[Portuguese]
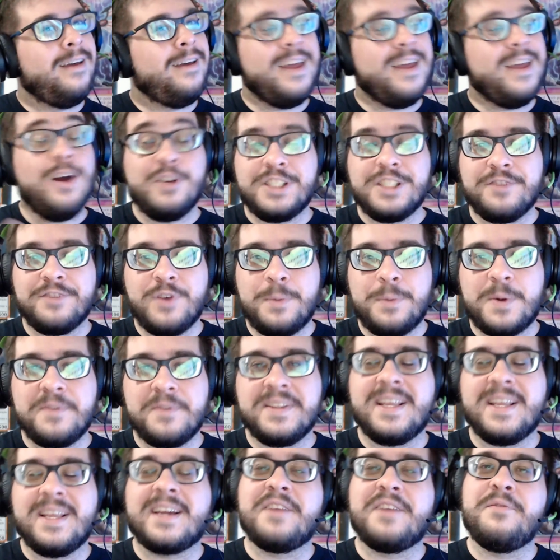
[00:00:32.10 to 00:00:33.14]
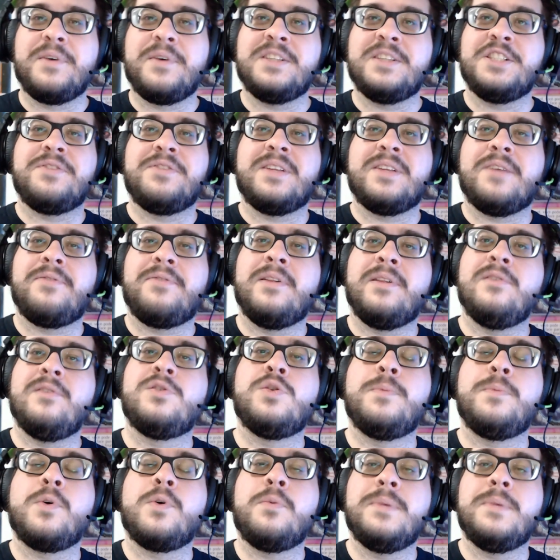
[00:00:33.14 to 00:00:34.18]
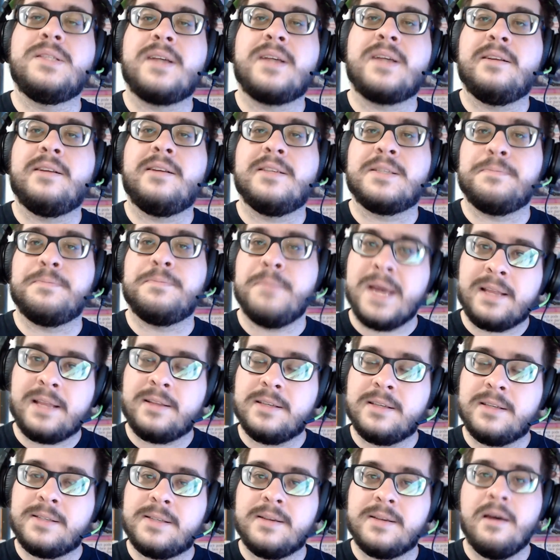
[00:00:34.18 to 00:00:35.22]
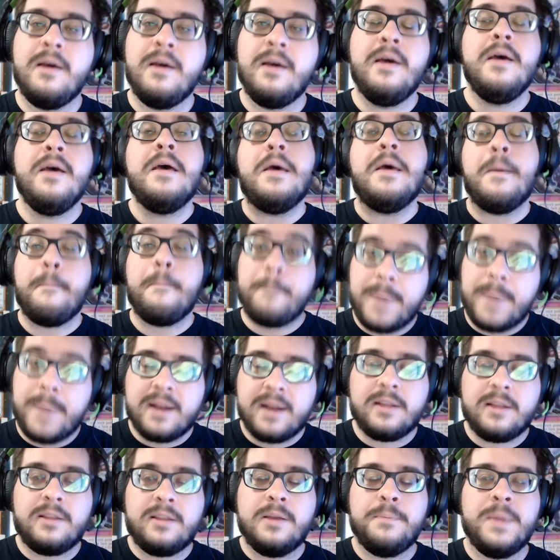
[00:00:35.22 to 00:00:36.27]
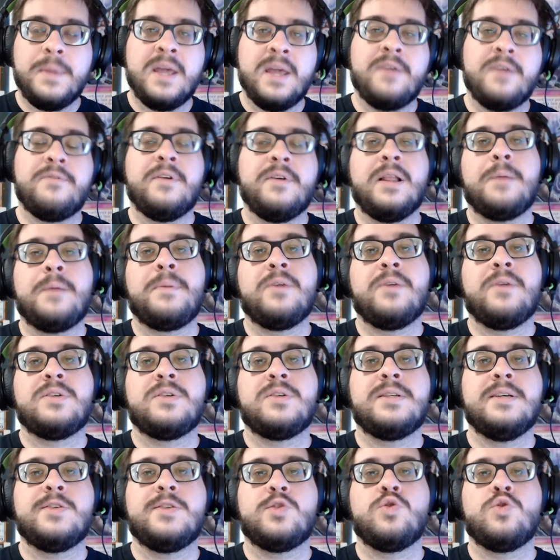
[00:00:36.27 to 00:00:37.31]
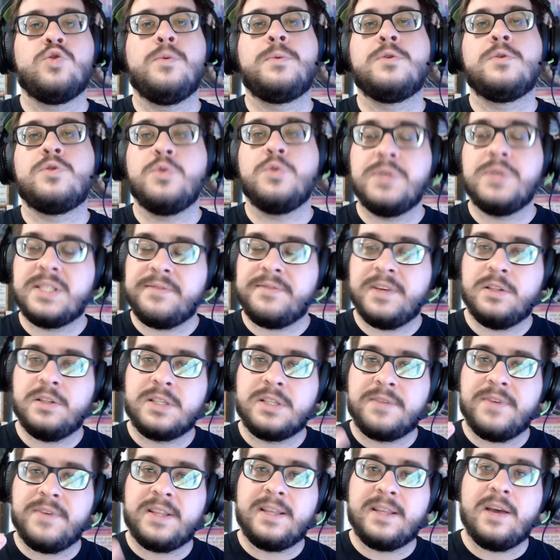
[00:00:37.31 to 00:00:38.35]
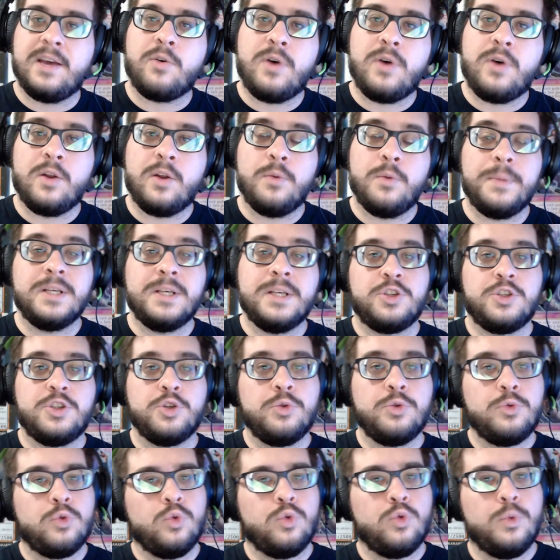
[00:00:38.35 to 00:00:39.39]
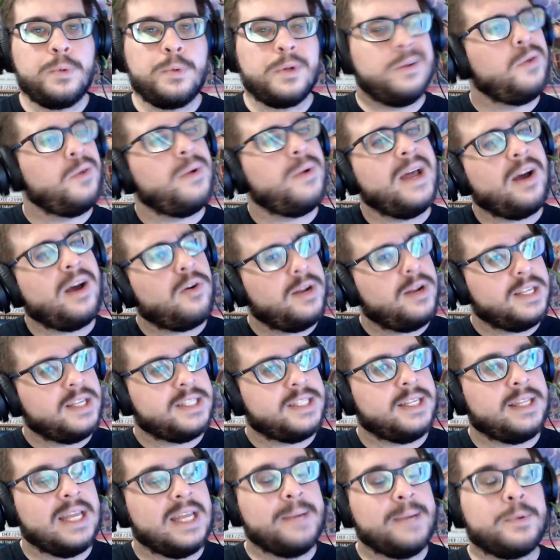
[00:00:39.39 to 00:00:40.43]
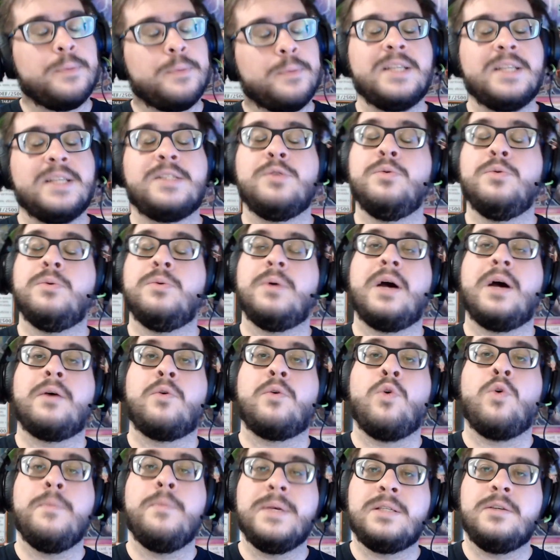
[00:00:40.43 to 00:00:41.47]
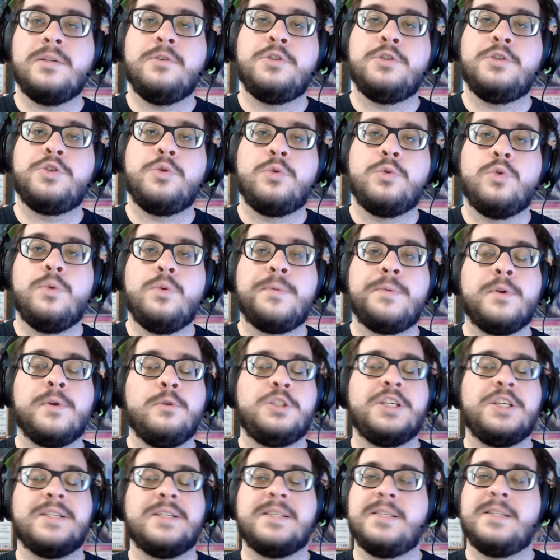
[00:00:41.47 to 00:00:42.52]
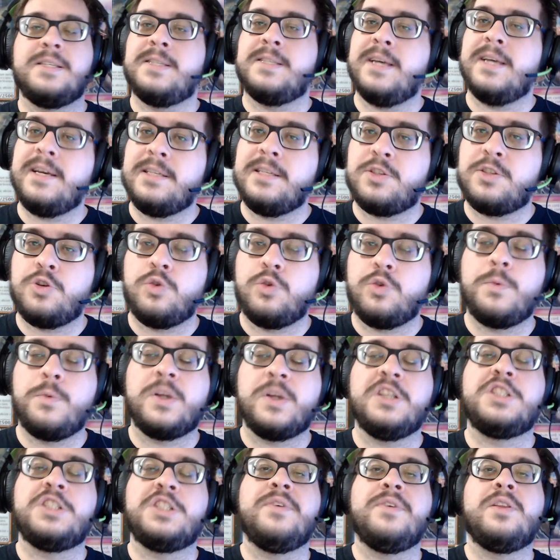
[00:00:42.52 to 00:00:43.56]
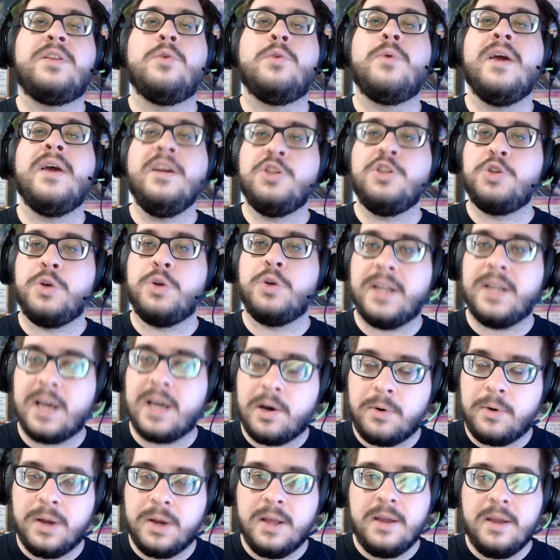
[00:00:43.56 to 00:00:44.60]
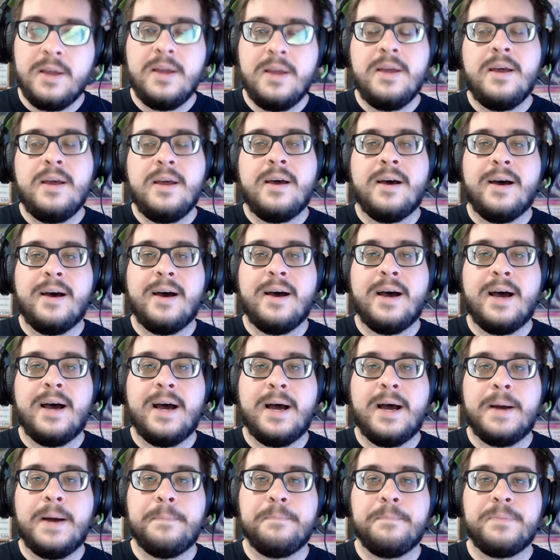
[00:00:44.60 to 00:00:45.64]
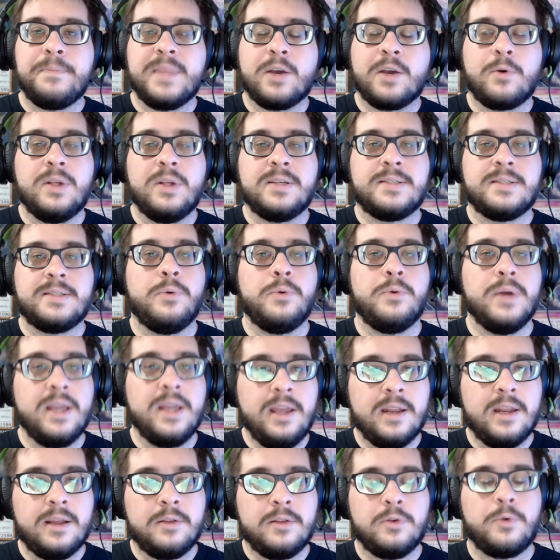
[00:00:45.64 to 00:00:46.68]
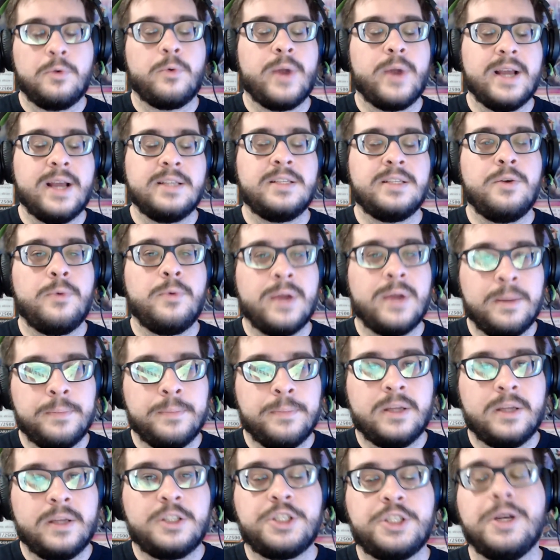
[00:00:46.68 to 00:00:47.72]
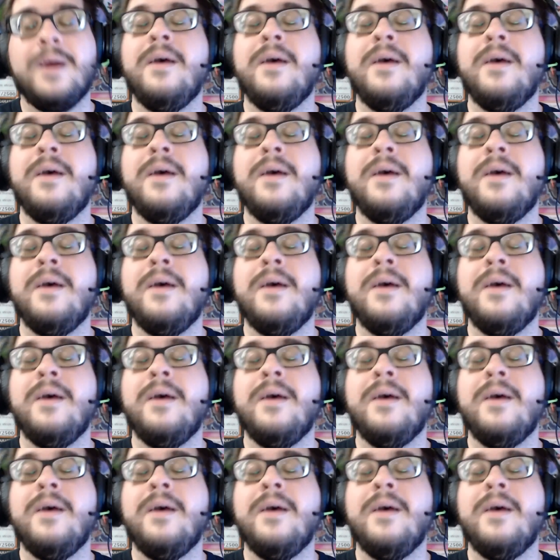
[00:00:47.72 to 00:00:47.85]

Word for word: Eu já vou aproveitar que a gente vai estar falando sobre algumas cartas metas para também falar para vocês sobre os dois eventos que vai ter agora no mês de outubro. Não é agora em setembro, mas no comecinho de outubro, no dia 6 de outubro, a gente vai ter o regional uh, da coleção Hira, do Rising Rampage,